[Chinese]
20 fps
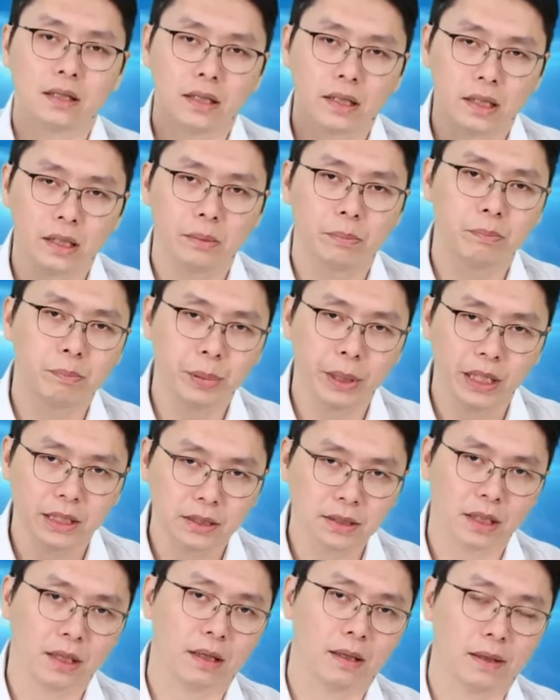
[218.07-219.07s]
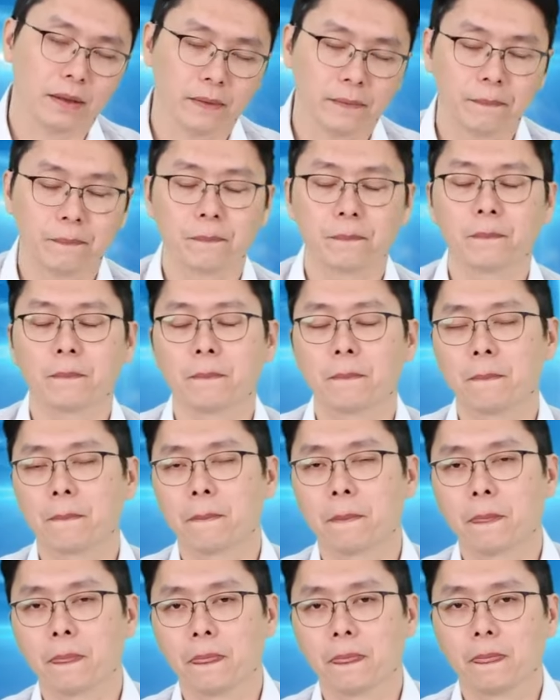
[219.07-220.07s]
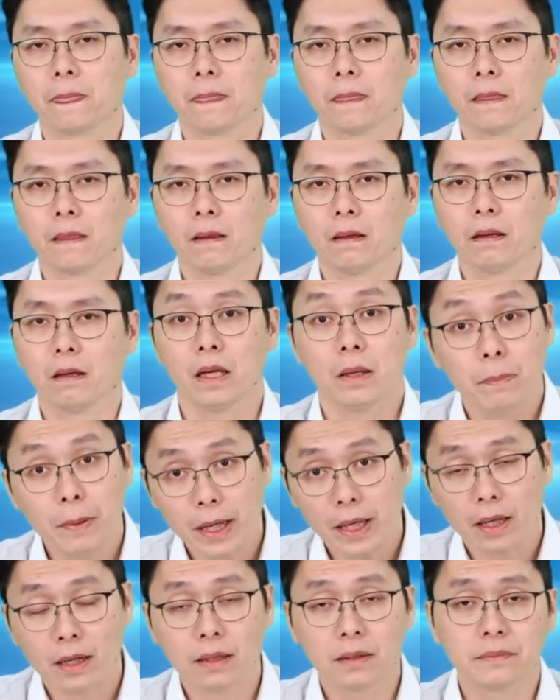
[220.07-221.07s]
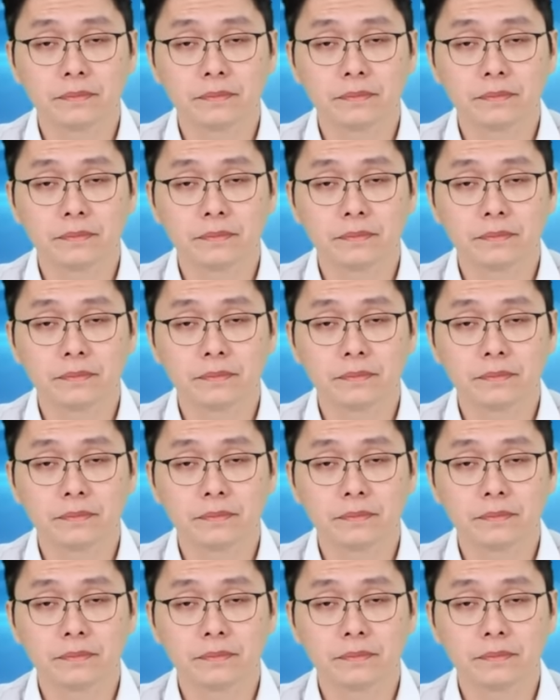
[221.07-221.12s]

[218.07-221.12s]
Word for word: 一倍上来，一倍啊！